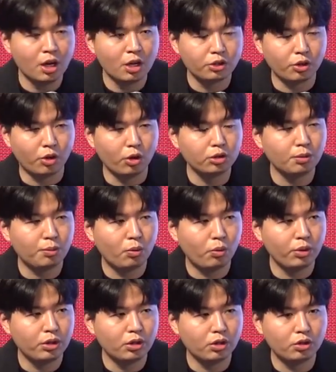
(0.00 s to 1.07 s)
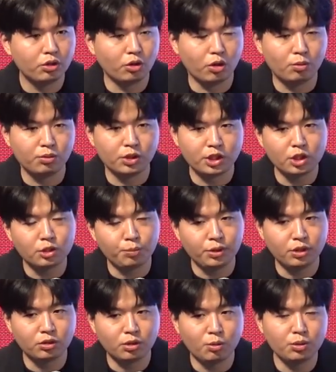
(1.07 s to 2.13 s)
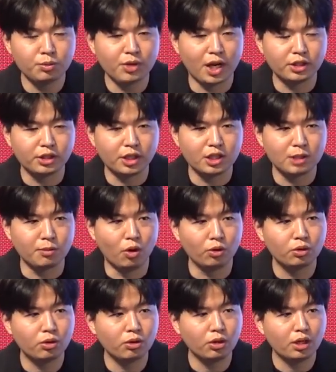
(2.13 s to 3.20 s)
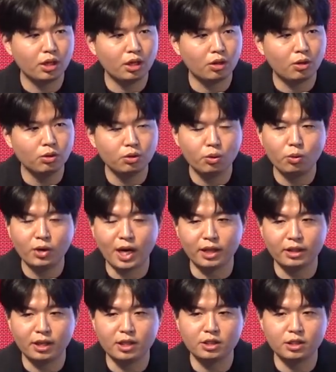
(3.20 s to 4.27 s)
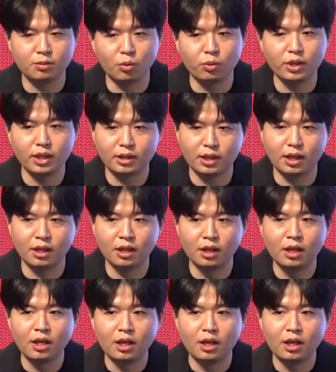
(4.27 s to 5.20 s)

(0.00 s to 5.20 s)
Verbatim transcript: 저 여기서 보고 있는 거는 여러분들 채 g p t 써보시면 아시겠지만 어떻게 컨트롤 가능할지 모르겠다.